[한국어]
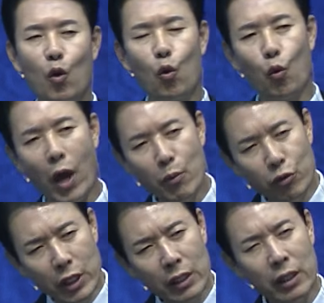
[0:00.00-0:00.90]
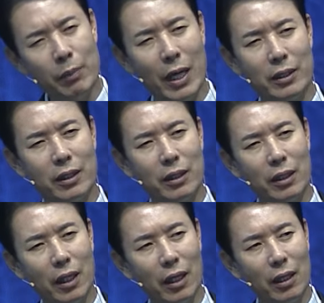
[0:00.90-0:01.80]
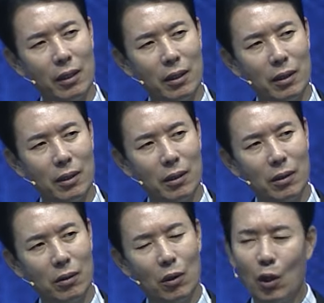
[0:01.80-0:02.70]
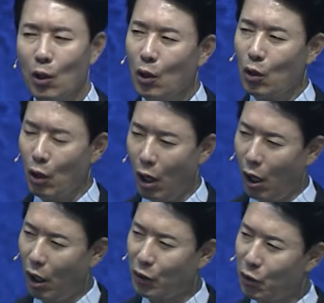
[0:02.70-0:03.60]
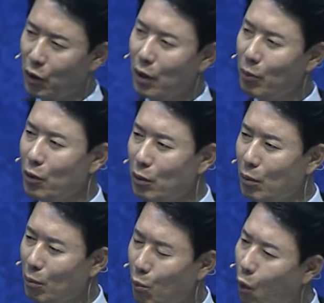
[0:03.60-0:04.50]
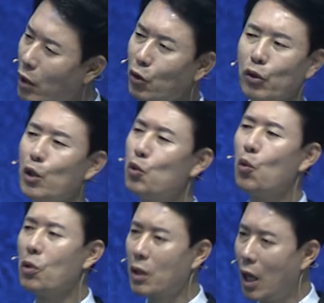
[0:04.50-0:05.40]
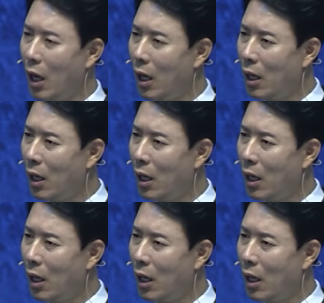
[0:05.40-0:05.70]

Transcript: 외부인들이 봤을 때 야, 저 사람들 뭐가 저렇게 좋을까?